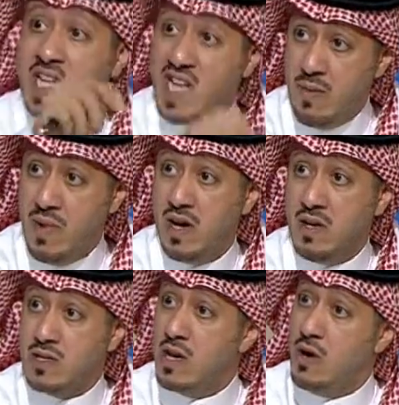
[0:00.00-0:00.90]
ادعمها
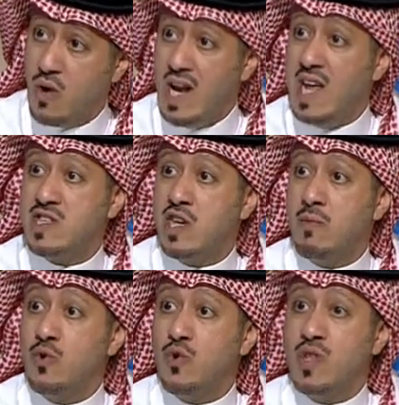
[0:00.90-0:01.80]
انت وخلها تصير
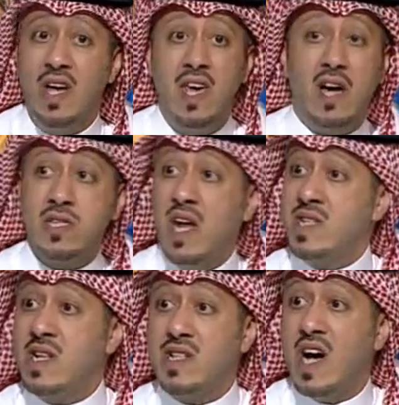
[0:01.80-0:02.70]
موجوده عشان
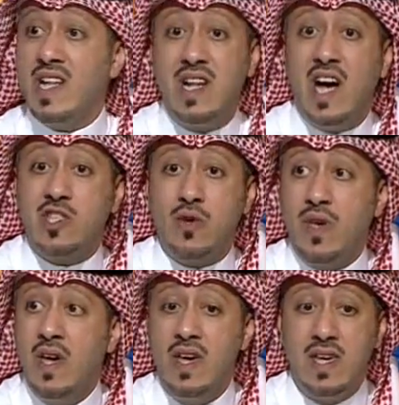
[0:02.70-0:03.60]
حتى الاتحاد
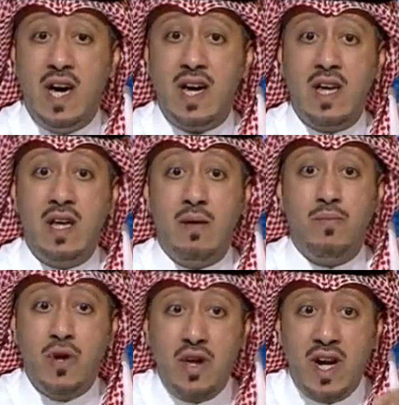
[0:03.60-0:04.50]
الاسيوي يا اخي
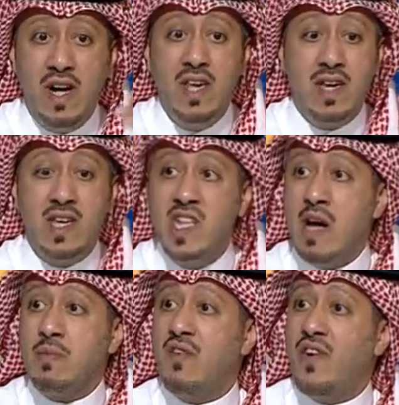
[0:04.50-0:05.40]
بكره
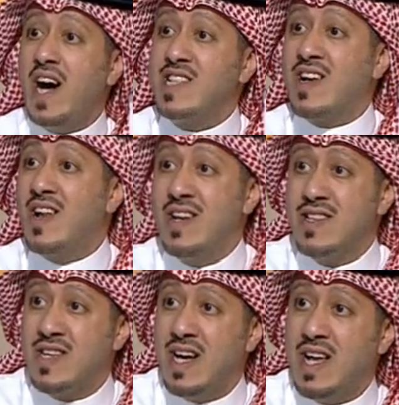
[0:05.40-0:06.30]
يدعم كفاءاتك اللي
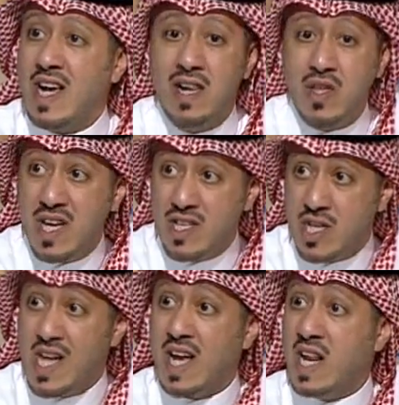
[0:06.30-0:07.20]
انت لكن اذا انت
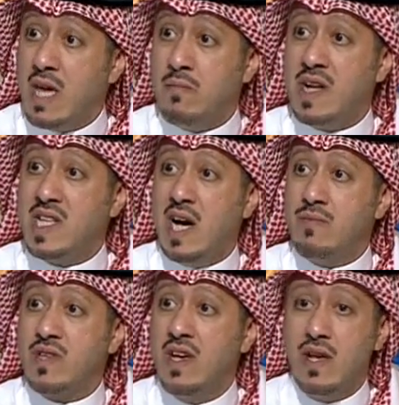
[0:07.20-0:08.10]
داخليا ما
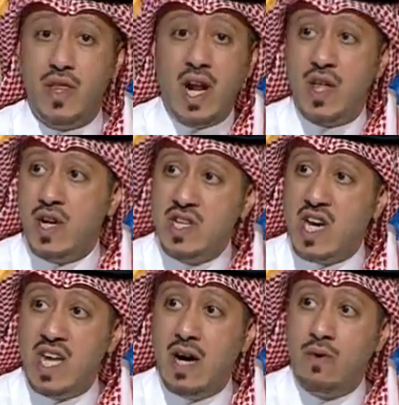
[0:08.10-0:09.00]
دعمت ثلاث
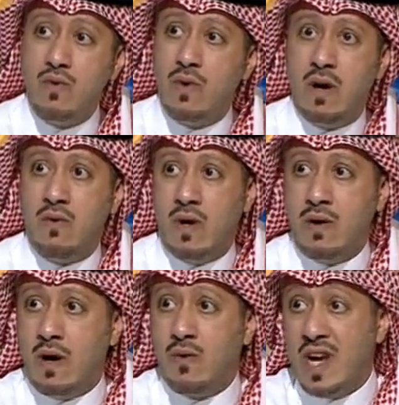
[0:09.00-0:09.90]
لجان او او
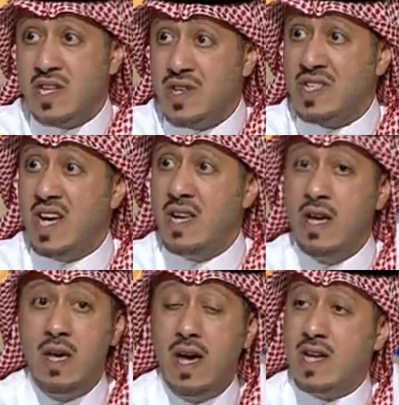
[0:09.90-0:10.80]
او, أو لجنتين
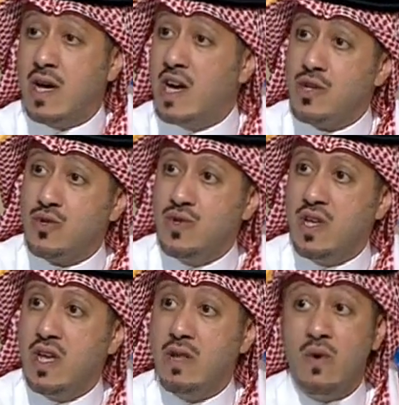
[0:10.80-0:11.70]
غير
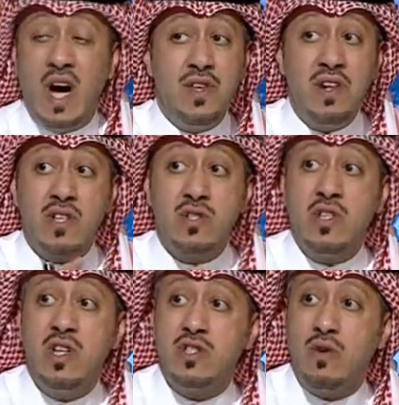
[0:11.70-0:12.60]
سعوديين وهذه نقطه
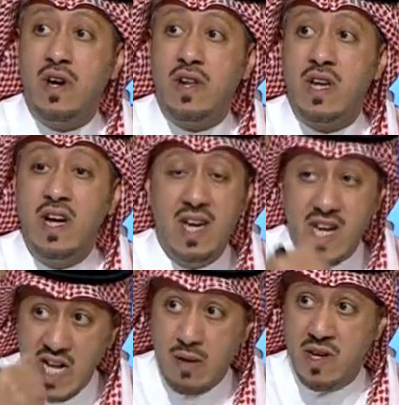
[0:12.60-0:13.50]
جدا جوهريه
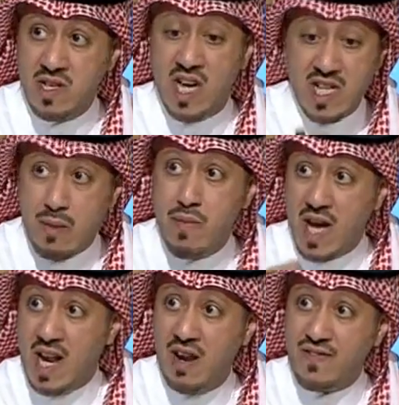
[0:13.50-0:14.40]
ادعم انت
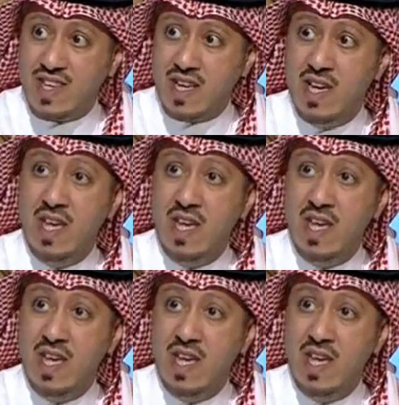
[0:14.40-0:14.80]
اطبق على نفسك